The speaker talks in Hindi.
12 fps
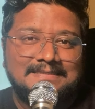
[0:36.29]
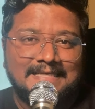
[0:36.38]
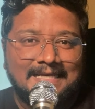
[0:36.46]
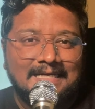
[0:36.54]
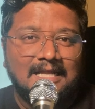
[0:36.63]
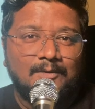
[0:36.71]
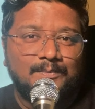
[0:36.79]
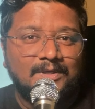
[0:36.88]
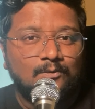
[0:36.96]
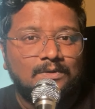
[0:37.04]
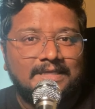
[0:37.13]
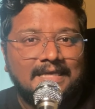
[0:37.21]
सेकेंड हाफ में
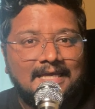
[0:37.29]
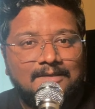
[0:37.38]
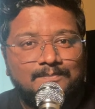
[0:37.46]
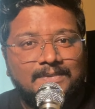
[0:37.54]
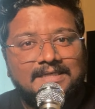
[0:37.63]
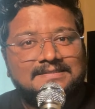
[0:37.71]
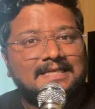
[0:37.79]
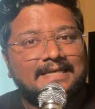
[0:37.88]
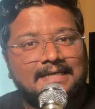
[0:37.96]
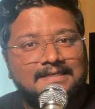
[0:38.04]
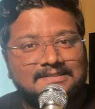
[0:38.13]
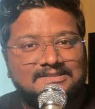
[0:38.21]
उनकी हेल्प में एक
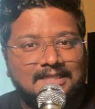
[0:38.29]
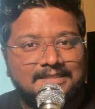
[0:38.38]
साइकेट्रिस्ट